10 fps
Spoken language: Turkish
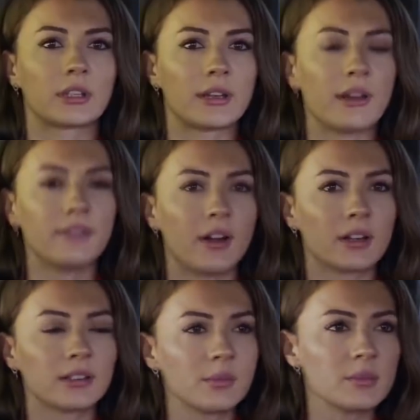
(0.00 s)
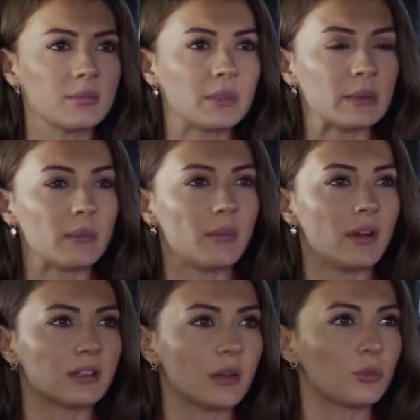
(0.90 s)
Kerem farkında mısın bilmem
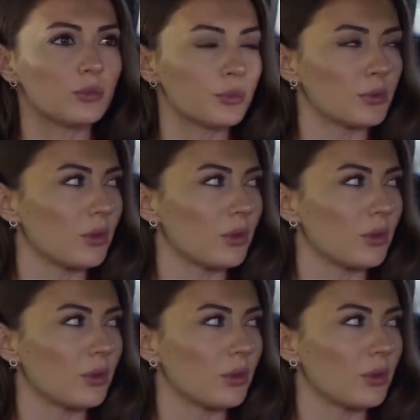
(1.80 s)
ama adam bütün